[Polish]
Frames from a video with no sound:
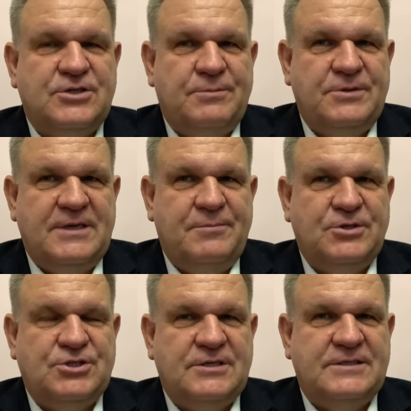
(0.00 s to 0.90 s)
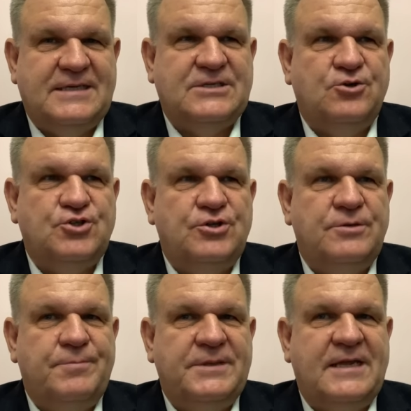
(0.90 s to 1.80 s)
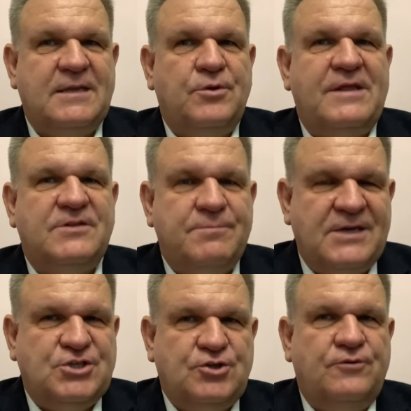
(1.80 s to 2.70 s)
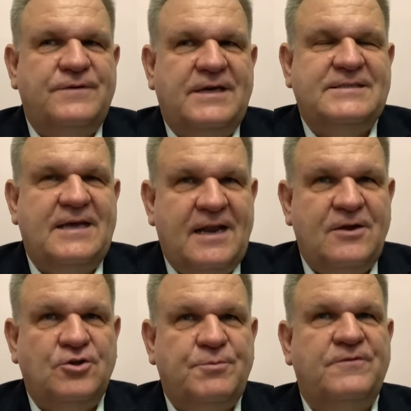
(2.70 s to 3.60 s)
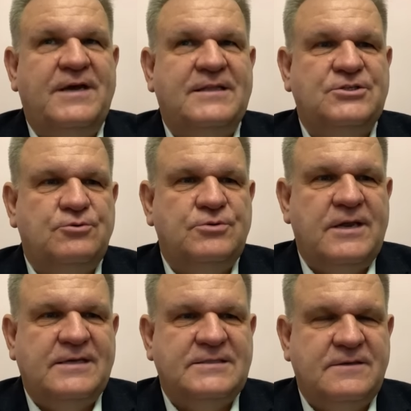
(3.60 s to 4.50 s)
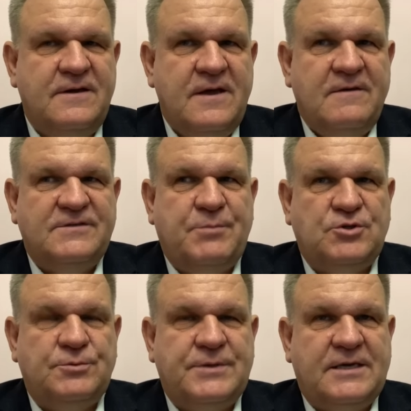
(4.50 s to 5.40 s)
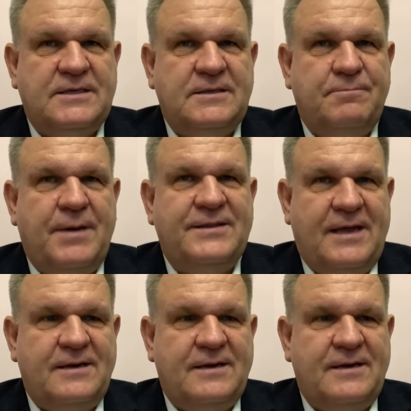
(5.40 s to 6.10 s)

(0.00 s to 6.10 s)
żeby nie być zaskoczonym pytaniem, bo nawet ma się tą wiedzę, ale odpowiada się nieraz. Starsi koledzy z Sejmu